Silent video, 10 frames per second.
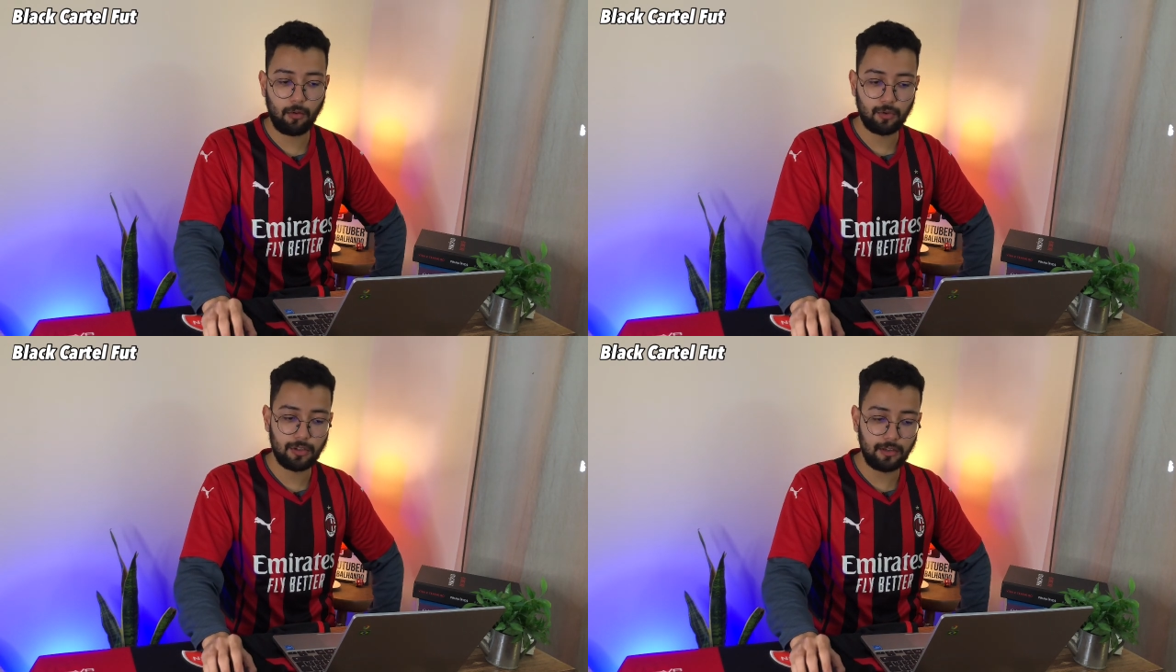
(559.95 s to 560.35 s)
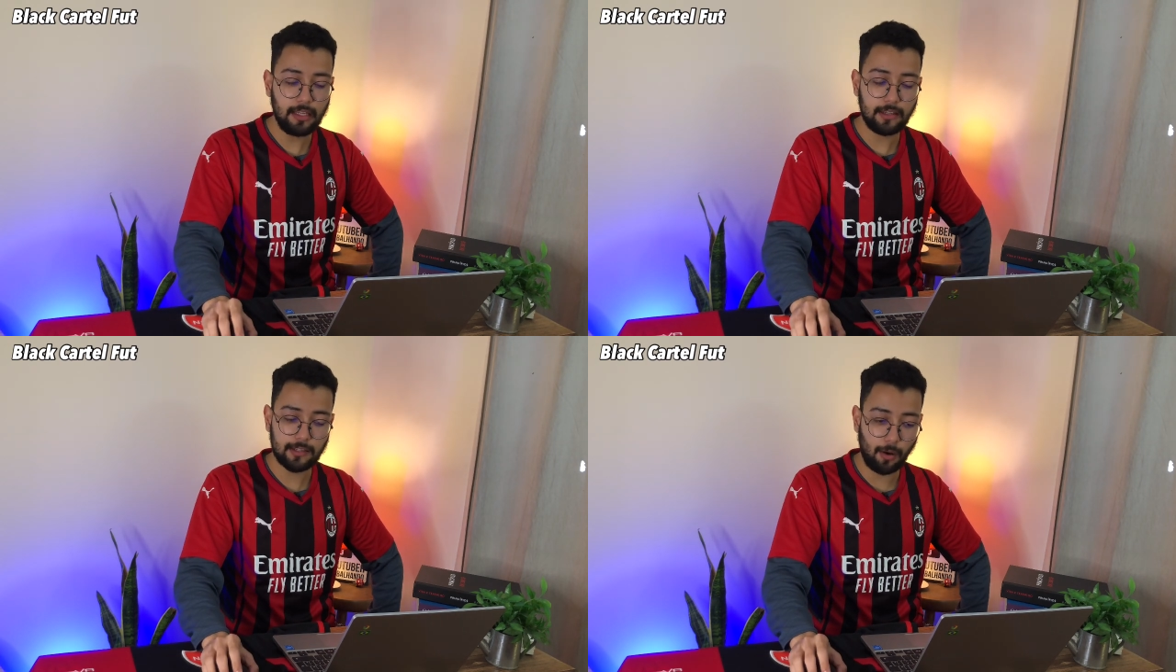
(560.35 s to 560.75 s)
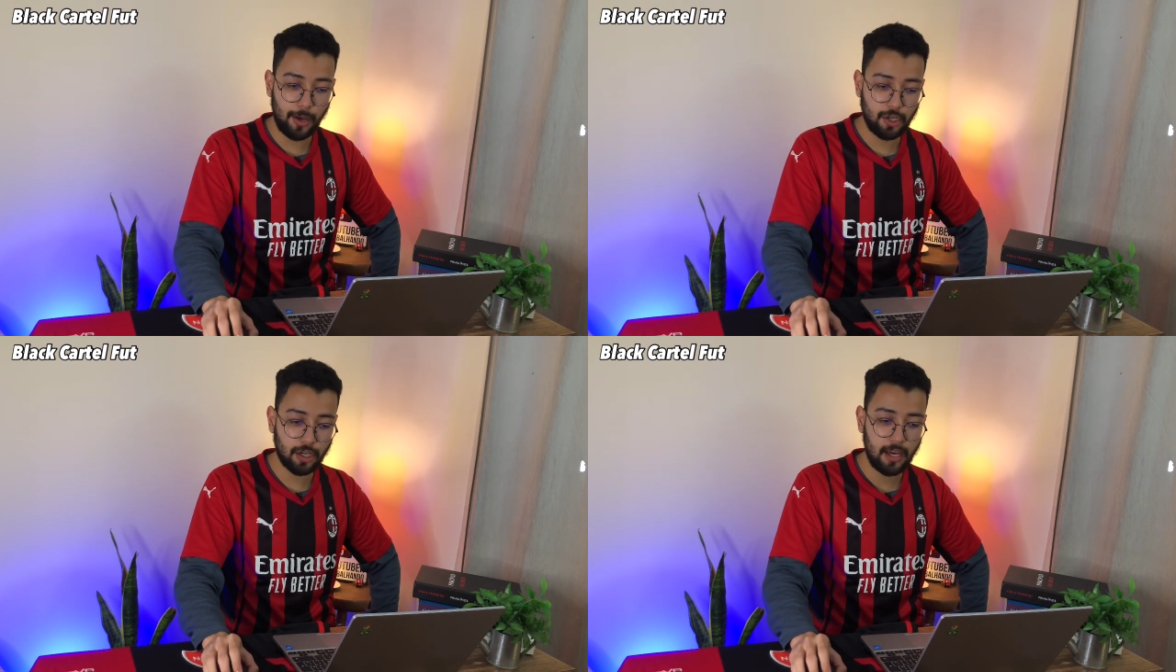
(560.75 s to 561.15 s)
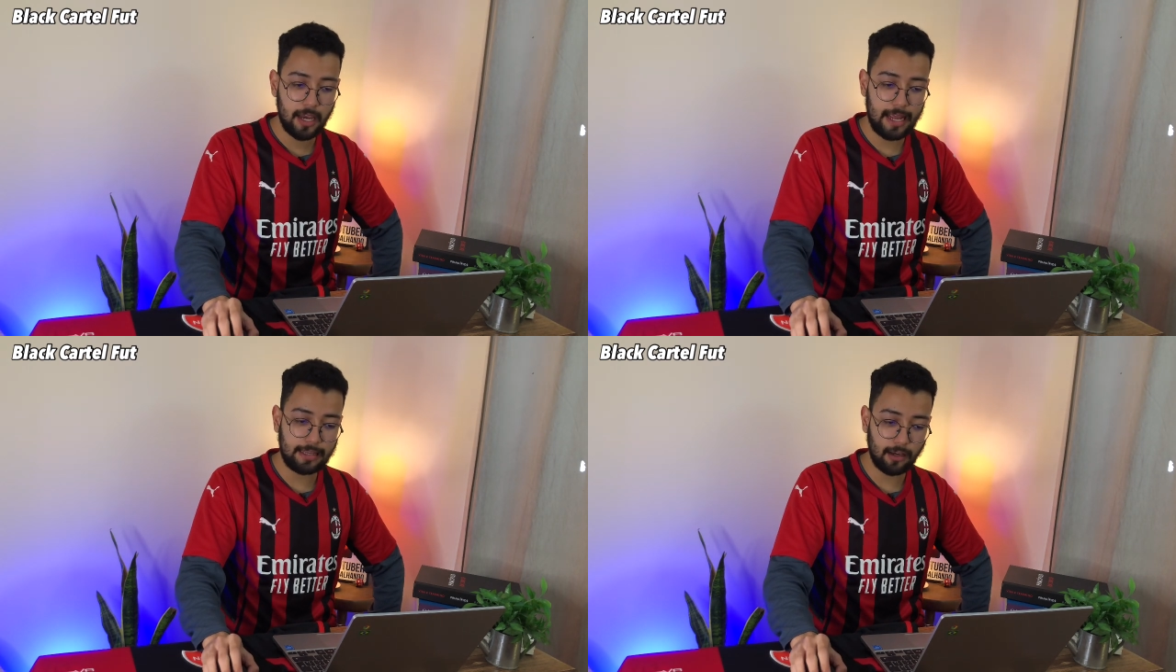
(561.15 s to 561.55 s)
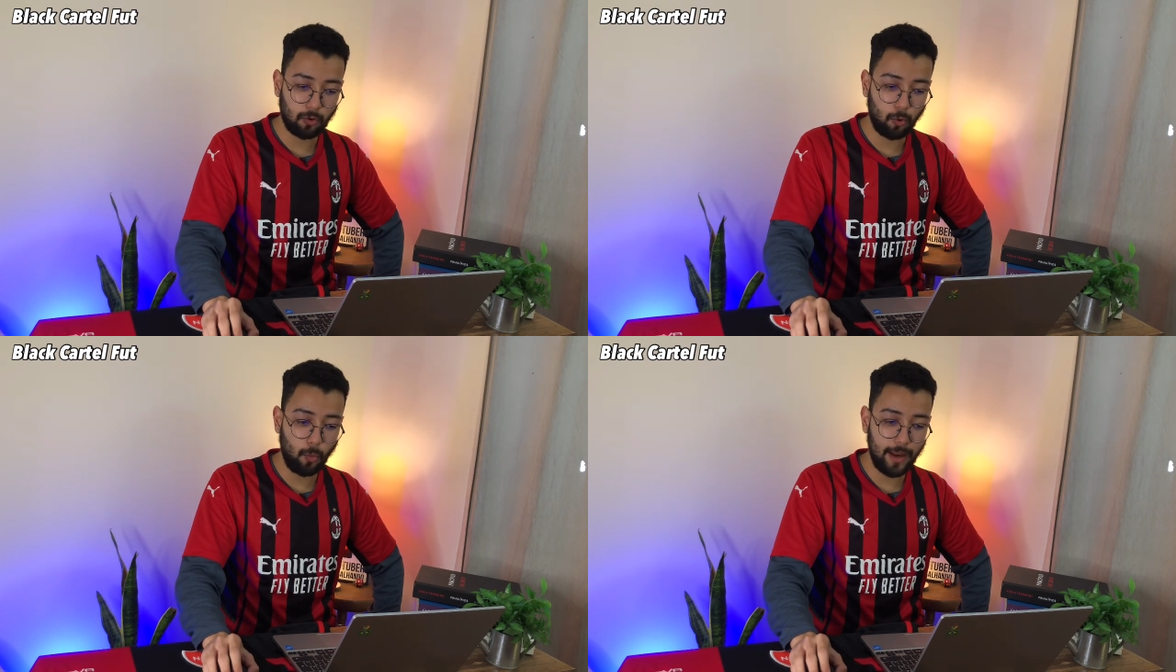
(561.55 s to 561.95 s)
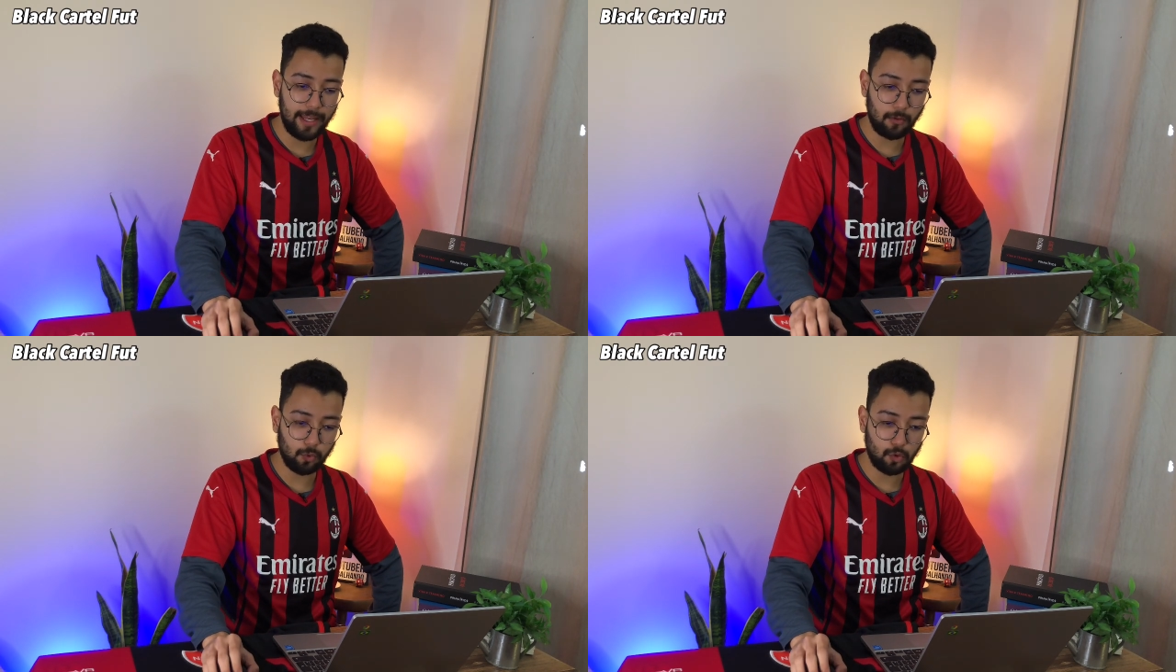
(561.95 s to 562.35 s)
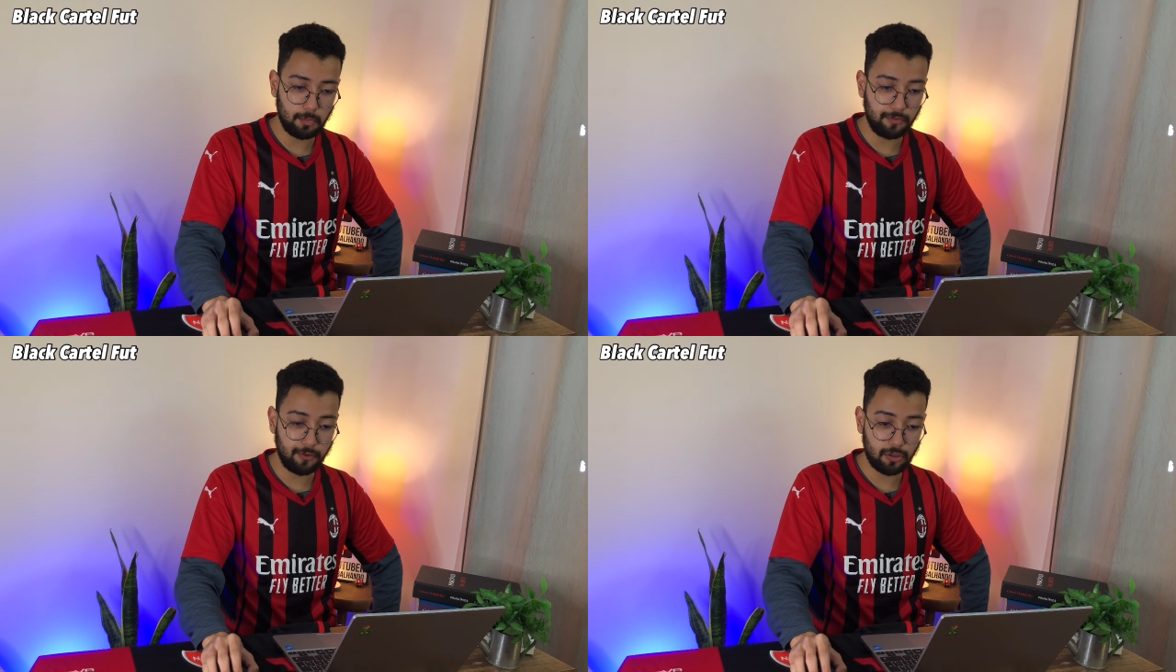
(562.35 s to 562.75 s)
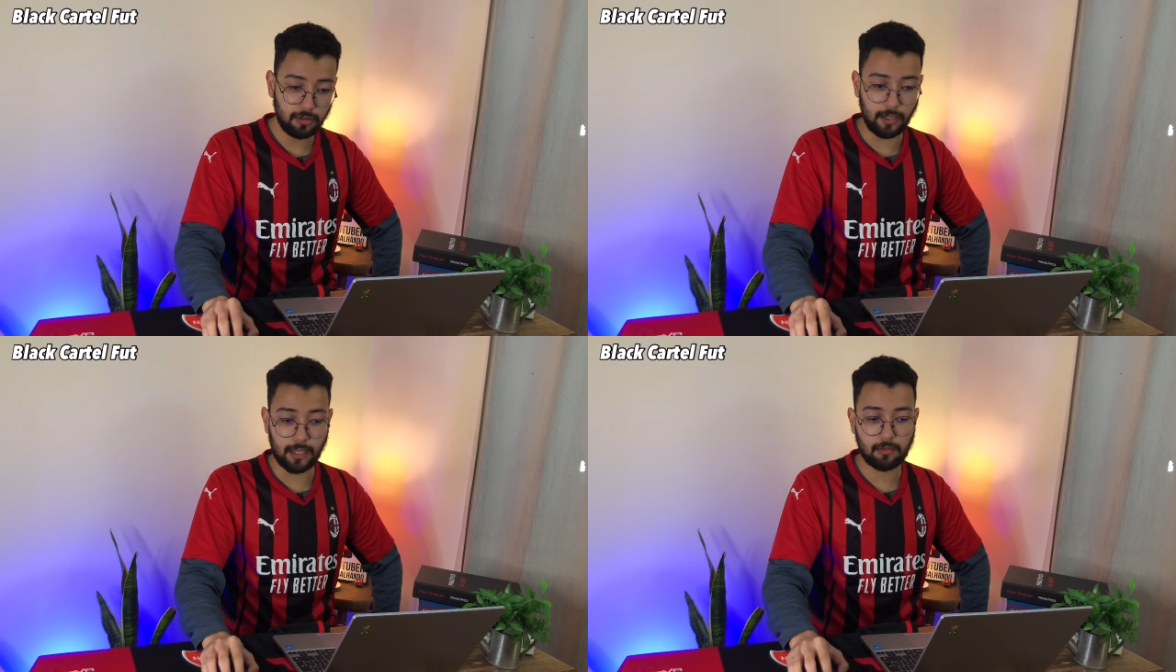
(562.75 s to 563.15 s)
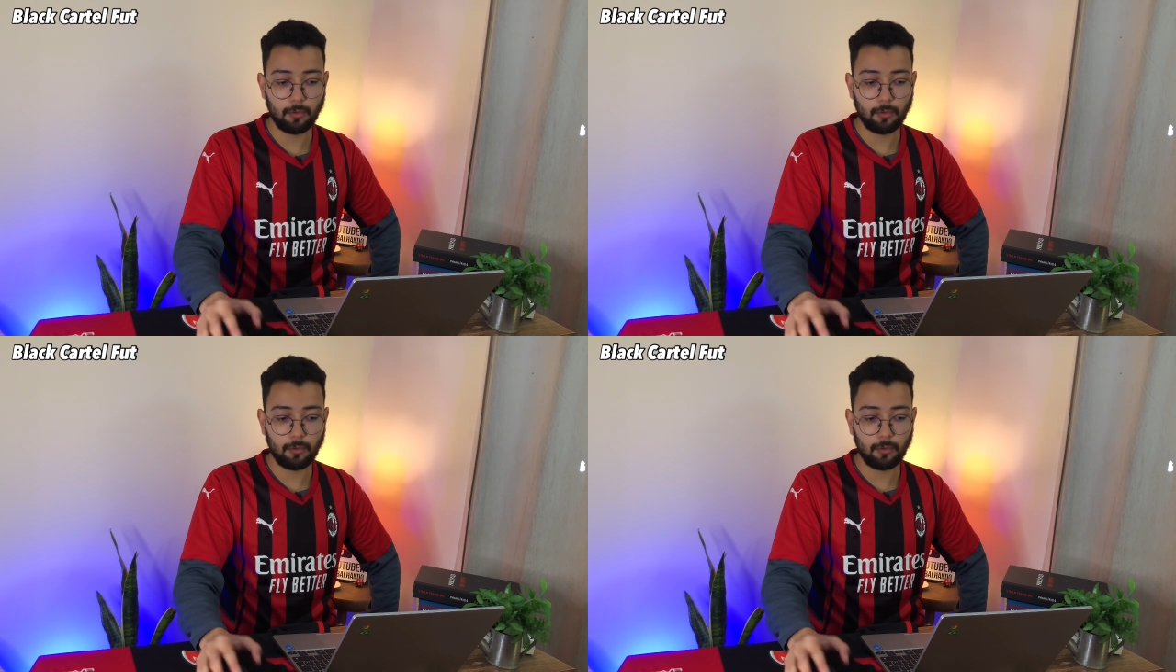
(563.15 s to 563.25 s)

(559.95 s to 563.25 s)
onde inicialmente integrou o elenco sub-23.